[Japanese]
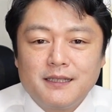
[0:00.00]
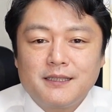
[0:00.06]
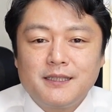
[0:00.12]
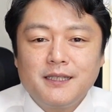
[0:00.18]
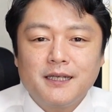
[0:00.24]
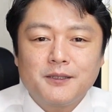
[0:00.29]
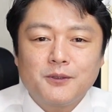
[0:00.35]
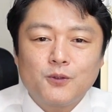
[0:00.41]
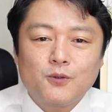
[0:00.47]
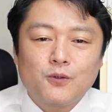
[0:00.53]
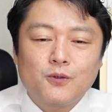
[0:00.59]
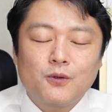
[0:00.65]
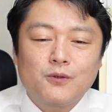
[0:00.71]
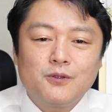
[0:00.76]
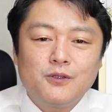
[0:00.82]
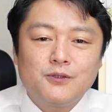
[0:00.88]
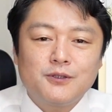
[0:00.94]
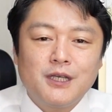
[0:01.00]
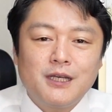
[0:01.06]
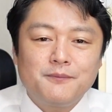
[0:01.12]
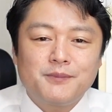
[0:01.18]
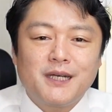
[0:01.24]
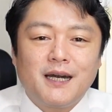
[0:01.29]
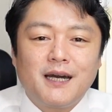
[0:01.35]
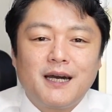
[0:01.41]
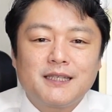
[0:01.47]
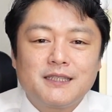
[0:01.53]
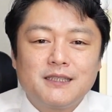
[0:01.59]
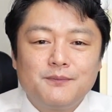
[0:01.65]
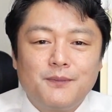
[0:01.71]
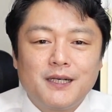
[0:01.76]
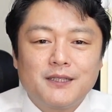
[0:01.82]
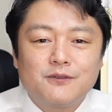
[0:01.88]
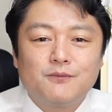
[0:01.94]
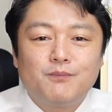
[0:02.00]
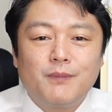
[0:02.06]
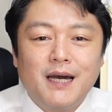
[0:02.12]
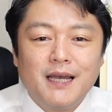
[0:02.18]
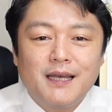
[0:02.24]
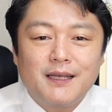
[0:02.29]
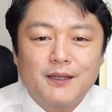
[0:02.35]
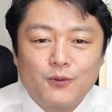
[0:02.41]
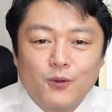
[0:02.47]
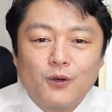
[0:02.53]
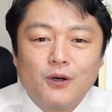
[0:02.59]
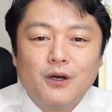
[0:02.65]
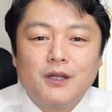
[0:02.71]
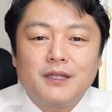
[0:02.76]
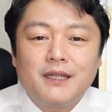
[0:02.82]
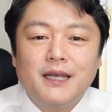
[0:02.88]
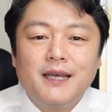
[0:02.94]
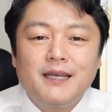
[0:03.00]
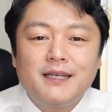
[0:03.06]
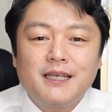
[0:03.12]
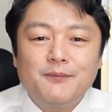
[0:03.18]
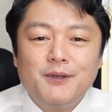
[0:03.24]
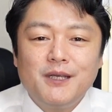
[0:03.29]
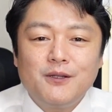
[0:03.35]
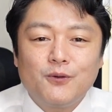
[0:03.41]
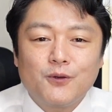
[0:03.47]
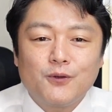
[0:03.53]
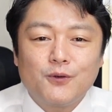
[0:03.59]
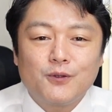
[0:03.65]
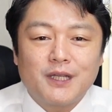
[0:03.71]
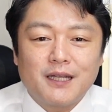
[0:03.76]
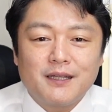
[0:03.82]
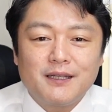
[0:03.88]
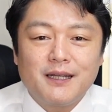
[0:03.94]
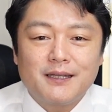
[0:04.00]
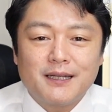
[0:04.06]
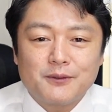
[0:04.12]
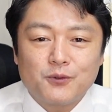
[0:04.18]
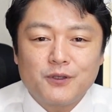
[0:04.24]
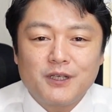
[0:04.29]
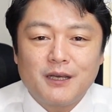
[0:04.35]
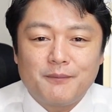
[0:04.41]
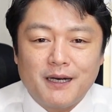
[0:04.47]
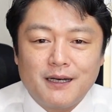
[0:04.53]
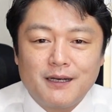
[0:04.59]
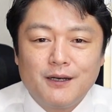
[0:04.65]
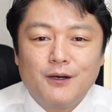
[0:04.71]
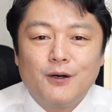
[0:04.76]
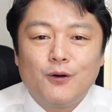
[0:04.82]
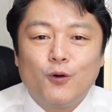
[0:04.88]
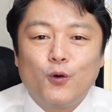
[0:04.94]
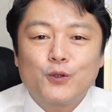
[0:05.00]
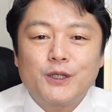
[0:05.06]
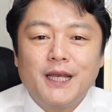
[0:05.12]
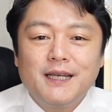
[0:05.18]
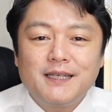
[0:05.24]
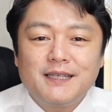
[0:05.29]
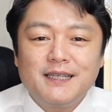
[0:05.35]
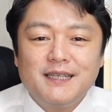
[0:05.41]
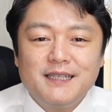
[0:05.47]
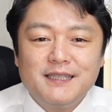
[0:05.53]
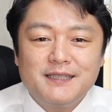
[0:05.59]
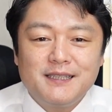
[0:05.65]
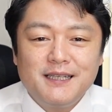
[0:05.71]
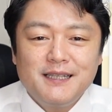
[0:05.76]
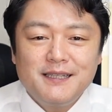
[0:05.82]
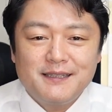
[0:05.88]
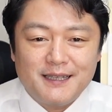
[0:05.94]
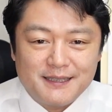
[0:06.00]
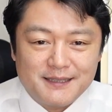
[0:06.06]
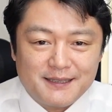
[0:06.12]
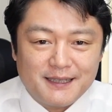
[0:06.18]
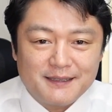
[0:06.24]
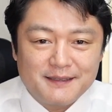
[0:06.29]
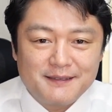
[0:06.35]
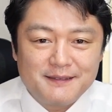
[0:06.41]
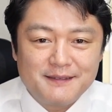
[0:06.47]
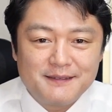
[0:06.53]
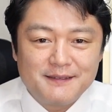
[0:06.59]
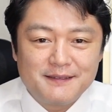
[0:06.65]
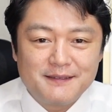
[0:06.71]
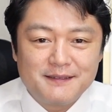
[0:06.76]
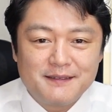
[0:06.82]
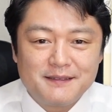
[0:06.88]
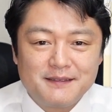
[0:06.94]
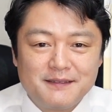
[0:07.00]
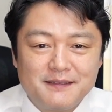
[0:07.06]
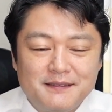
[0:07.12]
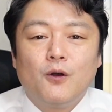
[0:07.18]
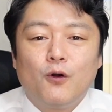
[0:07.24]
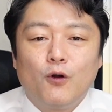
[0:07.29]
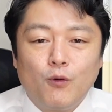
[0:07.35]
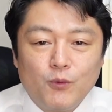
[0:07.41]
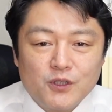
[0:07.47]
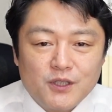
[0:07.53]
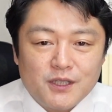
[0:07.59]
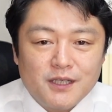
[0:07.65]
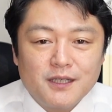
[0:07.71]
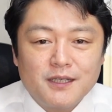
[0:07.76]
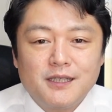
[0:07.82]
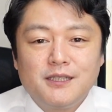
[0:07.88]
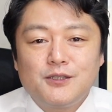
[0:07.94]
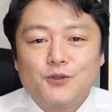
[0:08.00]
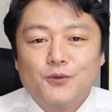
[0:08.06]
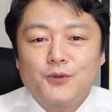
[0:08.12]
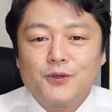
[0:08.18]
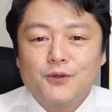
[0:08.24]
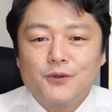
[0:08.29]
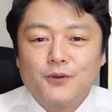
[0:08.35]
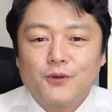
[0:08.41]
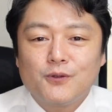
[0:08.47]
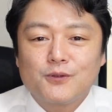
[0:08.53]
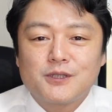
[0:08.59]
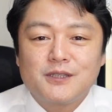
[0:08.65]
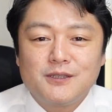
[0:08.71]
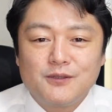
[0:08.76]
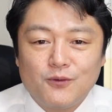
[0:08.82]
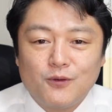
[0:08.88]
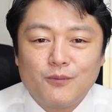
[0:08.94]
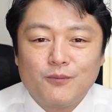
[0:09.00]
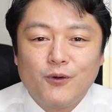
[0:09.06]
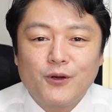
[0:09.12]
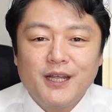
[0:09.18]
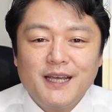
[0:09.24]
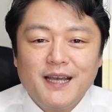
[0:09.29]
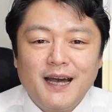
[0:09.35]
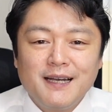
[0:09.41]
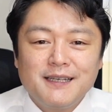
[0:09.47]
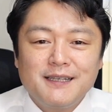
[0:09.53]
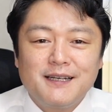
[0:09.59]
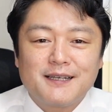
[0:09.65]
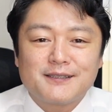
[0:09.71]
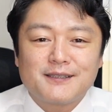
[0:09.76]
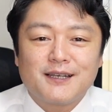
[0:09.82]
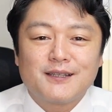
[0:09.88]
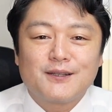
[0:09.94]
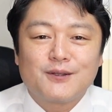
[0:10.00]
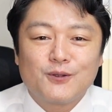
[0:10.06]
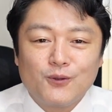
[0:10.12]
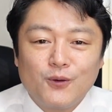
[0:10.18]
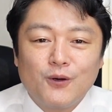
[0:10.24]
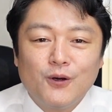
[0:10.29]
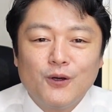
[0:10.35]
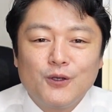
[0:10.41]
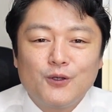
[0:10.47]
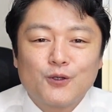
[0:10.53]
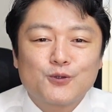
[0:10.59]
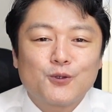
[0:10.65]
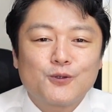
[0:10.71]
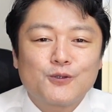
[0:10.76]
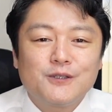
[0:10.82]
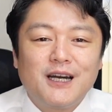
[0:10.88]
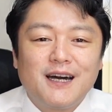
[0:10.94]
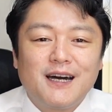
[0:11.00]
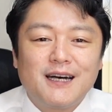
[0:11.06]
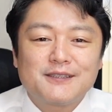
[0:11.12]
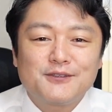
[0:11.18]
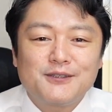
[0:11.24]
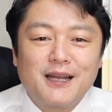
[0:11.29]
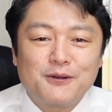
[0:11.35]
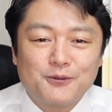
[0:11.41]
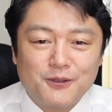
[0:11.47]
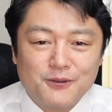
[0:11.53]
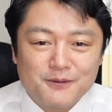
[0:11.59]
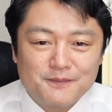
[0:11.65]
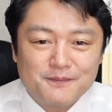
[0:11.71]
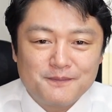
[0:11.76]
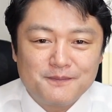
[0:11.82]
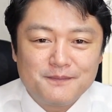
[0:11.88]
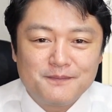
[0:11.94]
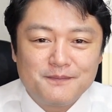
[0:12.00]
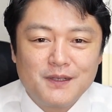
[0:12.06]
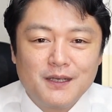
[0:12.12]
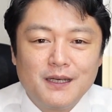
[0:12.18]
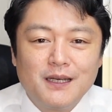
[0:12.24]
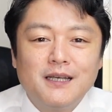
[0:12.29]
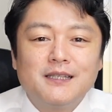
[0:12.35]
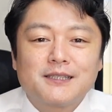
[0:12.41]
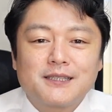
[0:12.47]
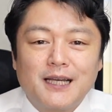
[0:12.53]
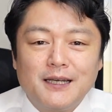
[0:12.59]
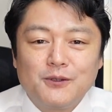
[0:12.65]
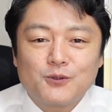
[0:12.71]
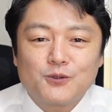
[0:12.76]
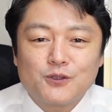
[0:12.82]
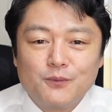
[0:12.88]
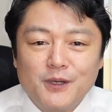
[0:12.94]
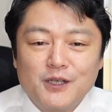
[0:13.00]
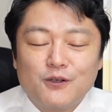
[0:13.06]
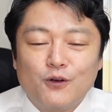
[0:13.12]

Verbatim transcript: 新型コロコロニュータイプが始まる前の定期便のようなネタといえば、お天気いじりでした。主に気象予報士の森明さんの予測が外れると、司会を務め